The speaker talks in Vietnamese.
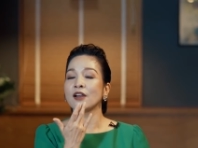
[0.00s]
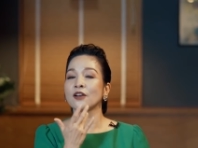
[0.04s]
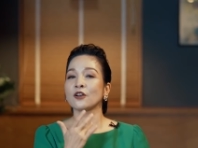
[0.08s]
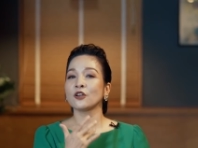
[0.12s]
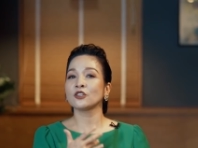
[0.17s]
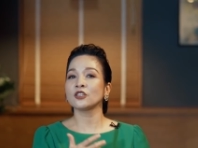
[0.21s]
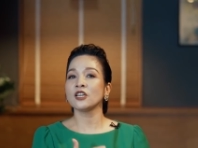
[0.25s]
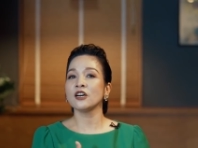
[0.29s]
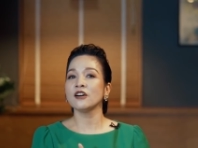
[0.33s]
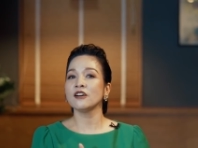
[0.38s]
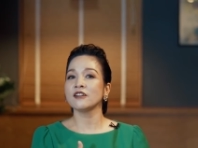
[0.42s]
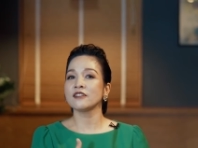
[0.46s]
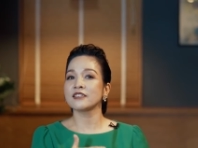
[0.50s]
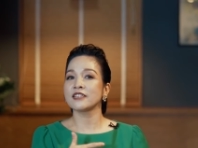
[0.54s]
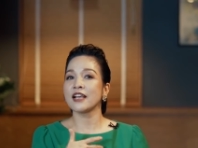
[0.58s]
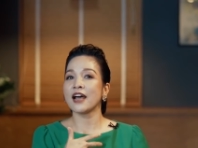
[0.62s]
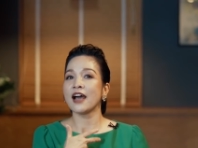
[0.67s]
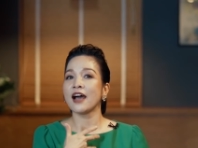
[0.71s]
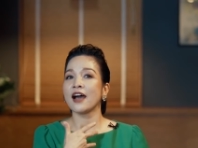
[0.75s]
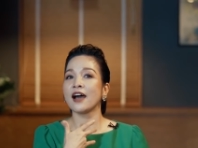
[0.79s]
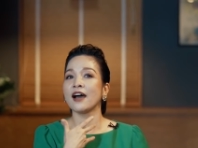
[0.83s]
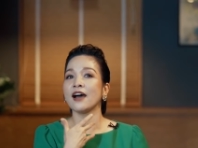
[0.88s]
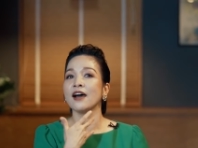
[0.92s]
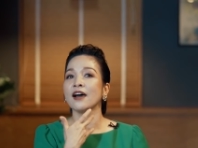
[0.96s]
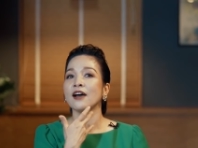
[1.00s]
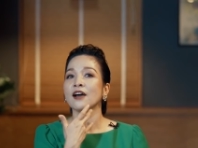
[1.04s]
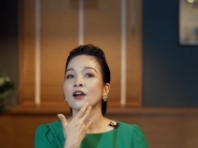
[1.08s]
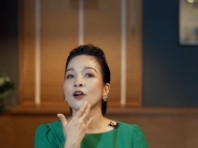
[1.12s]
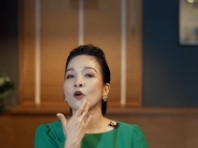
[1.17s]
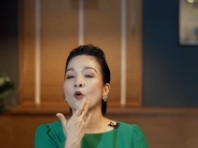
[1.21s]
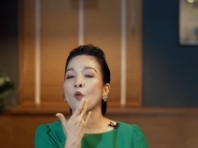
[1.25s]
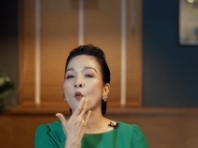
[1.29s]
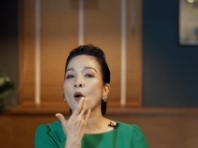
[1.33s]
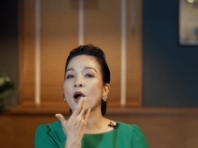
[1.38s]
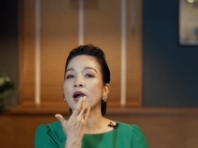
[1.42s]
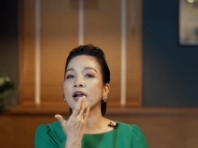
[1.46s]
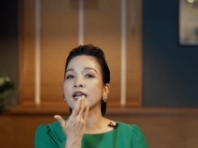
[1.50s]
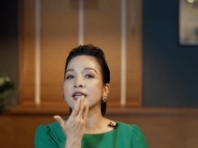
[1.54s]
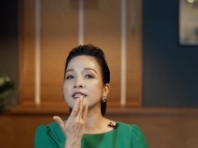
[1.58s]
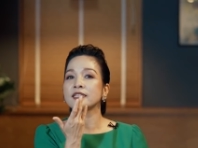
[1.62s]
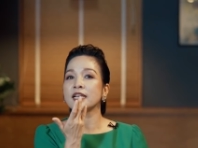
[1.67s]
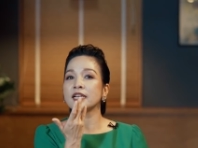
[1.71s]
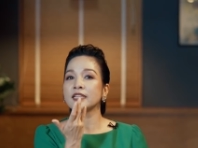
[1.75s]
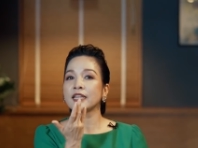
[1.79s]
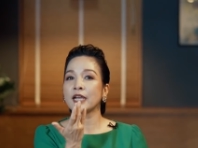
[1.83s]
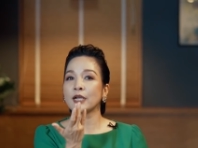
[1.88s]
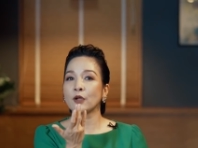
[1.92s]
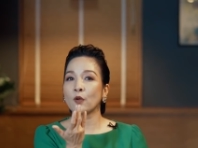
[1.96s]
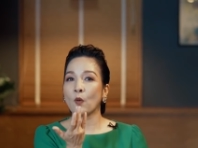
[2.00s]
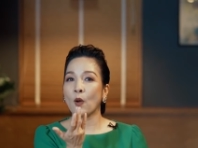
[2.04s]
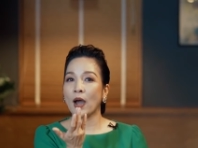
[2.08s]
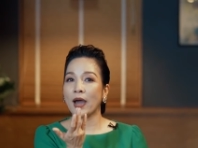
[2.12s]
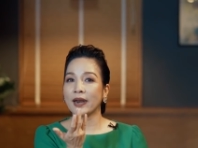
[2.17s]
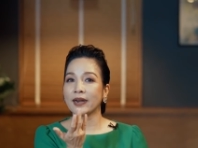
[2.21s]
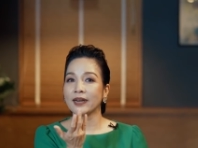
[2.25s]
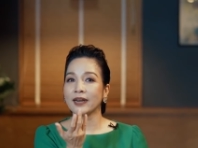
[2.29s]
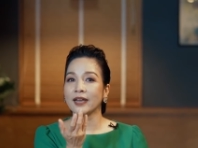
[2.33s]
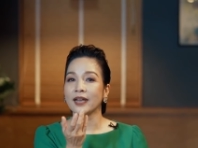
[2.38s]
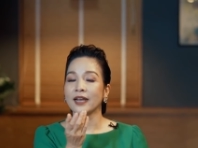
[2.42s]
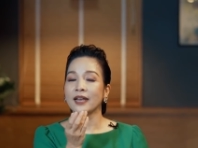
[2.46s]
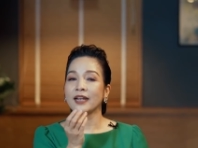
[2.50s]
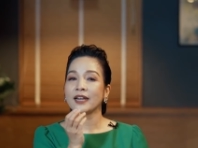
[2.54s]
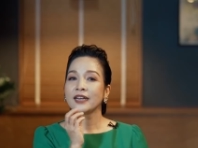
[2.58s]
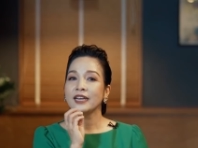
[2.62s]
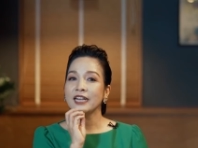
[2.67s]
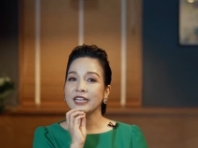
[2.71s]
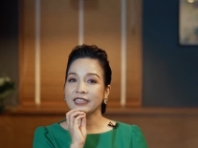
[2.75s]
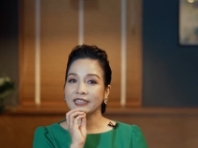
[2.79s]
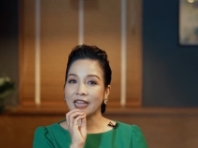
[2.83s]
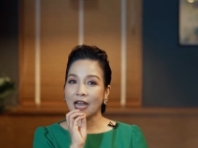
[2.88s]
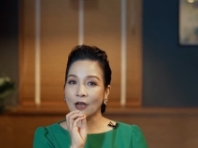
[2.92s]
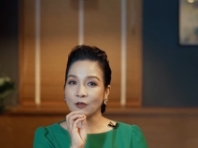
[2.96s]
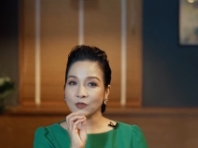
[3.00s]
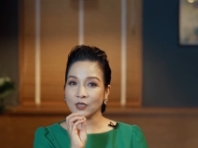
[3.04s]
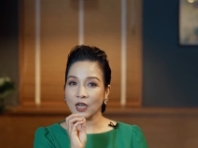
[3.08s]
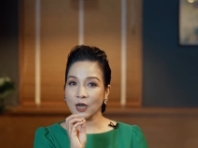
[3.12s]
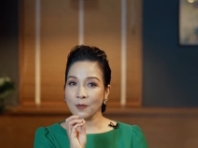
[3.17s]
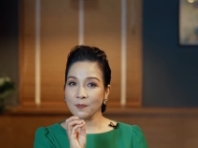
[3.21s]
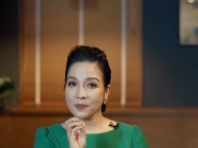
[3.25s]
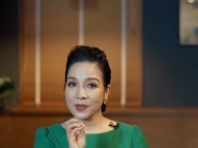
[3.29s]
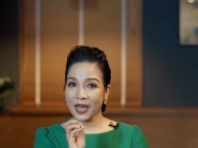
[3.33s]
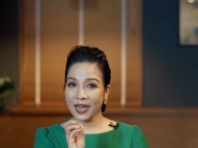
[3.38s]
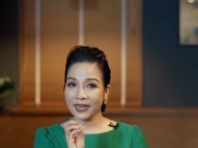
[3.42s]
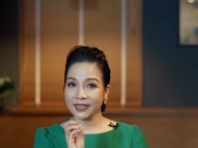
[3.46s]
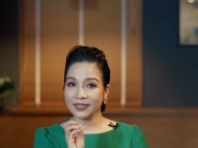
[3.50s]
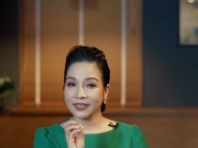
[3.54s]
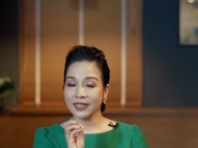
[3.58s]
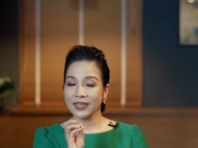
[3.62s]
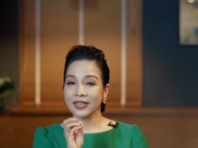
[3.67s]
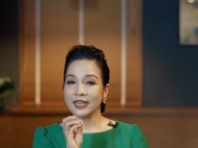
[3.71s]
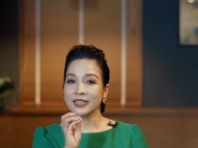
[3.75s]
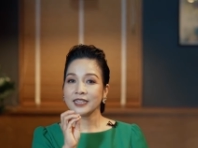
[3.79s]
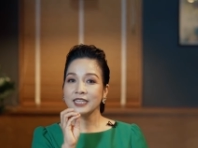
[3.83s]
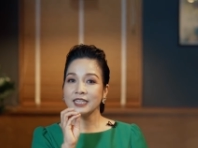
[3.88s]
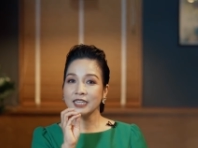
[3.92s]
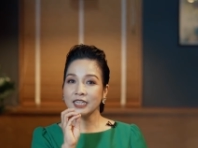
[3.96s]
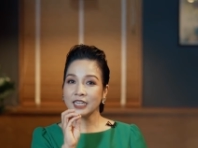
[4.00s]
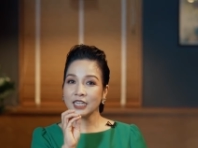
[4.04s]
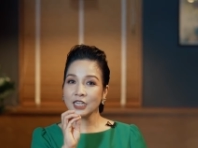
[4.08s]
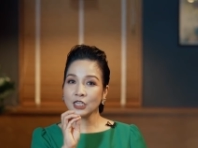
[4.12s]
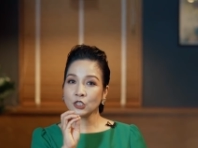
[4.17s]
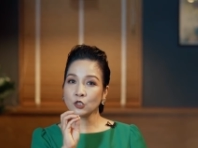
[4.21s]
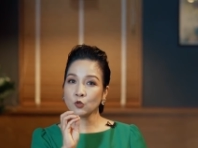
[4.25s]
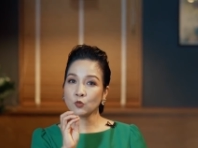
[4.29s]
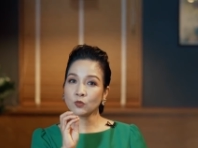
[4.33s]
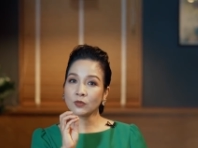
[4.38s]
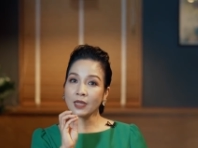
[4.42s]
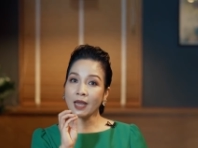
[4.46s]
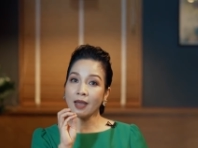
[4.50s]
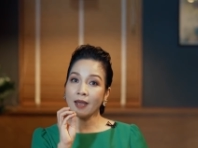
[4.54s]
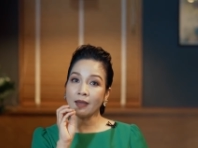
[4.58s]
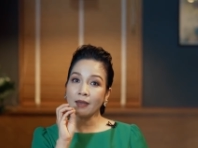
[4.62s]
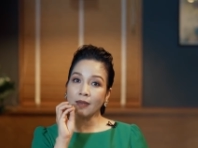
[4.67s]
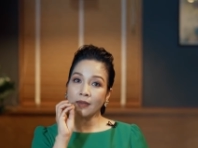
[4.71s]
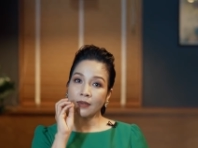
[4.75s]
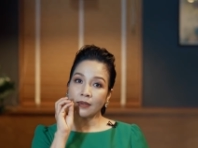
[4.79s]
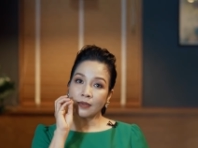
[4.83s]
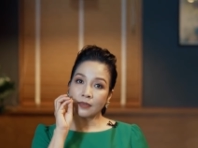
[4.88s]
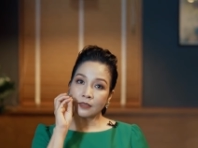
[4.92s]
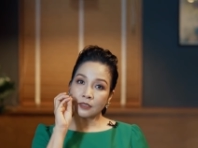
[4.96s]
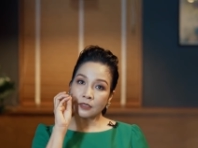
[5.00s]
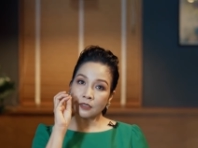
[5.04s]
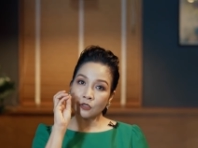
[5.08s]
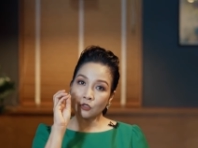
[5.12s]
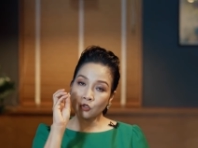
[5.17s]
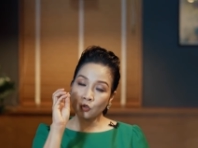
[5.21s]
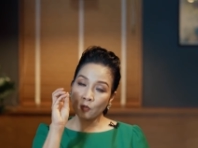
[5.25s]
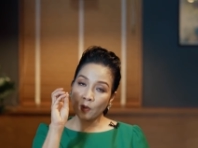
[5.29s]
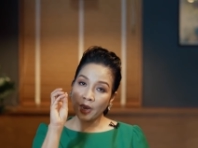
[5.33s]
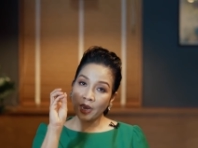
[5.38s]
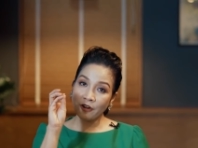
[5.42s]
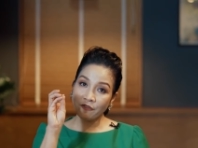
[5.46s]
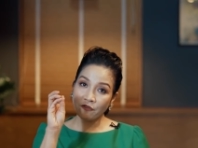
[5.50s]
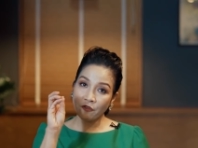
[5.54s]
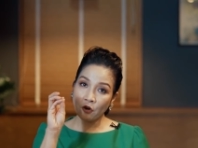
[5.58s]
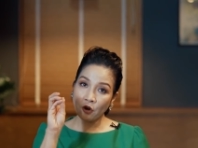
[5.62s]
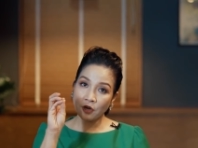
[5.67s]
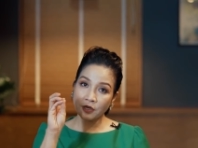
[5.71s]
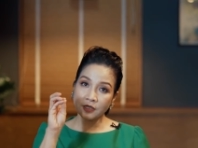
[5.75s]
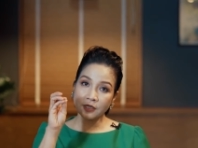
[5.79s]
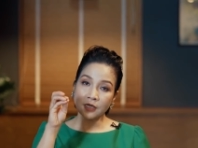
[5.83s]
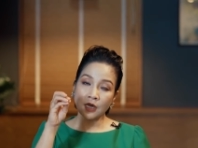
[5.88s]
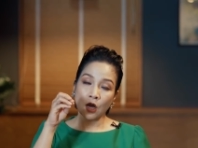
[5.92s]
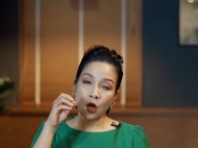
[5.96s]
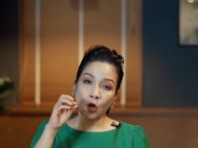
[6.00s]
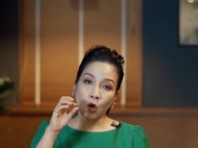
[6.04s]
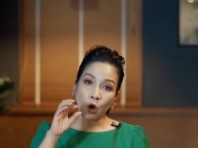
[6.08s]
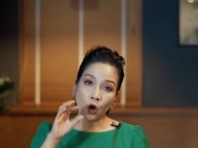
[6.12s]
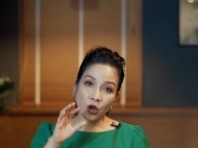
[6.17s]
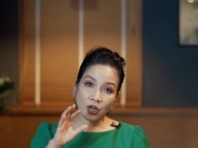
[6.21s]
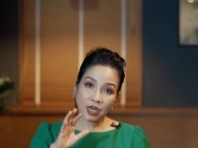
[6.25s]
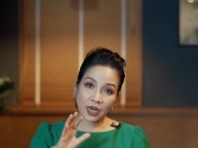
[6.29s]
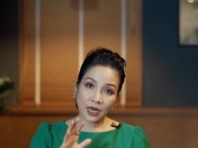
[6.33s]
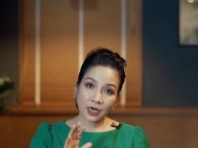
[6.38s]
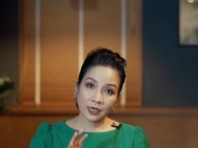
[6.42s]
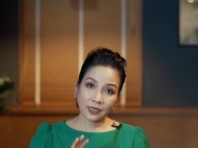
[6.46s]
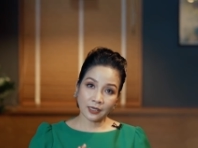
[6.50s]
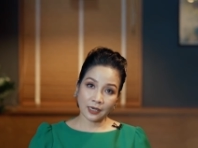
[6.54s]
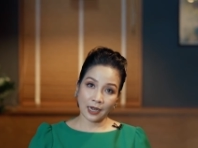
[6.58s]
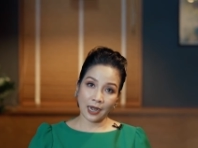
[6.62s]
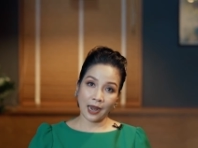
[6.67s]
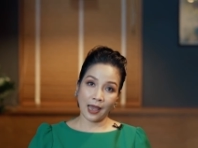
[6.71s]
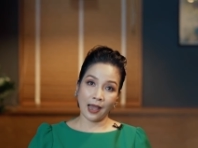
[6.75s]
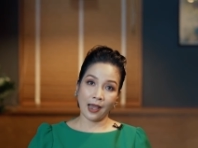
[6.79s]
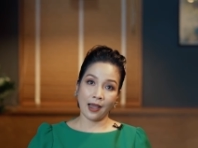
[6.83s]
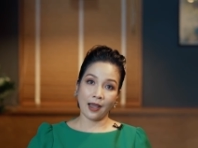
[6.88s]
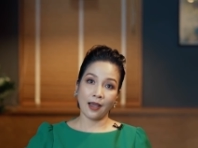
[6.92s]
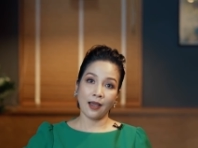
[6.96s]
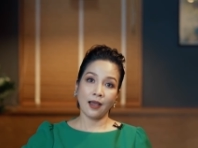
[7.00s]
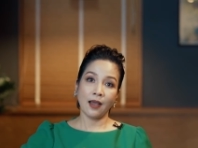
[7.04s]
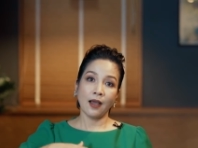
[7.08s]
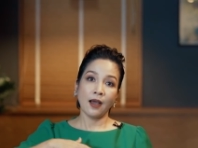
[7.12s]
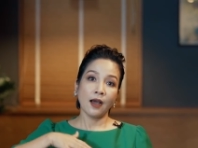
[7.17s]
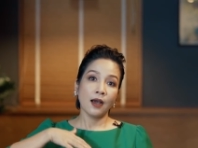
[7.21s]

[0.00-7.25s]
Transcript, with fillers: nó thở ra qua cái dây thanh quản để tạo ra âm thanh thì khi chúng ta sử dụng head voice có nghĩa là